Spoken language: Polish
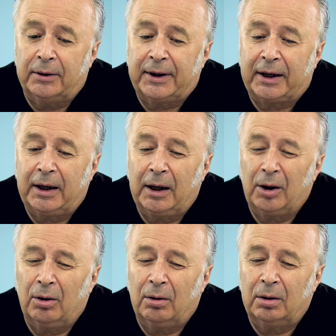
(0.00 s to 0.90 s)
Takie
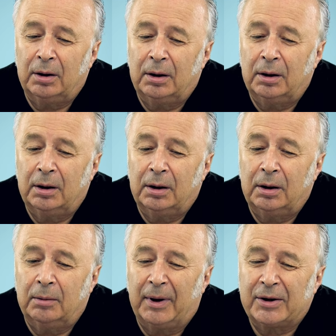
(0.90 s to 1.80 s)
jego
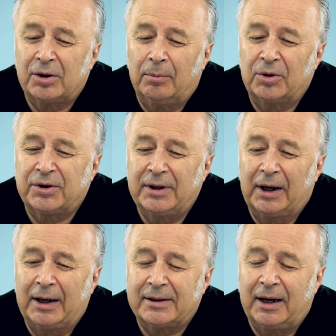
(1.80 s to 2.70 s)
bardzo
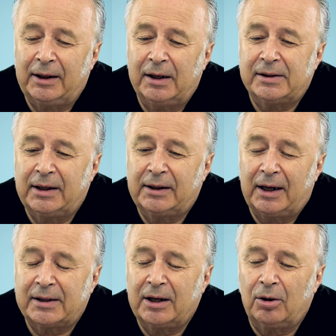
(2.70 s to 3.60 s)
mocne kazanie z
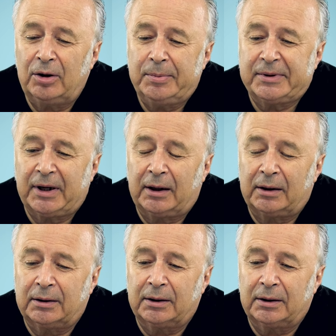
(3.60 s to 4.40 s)
11 lipca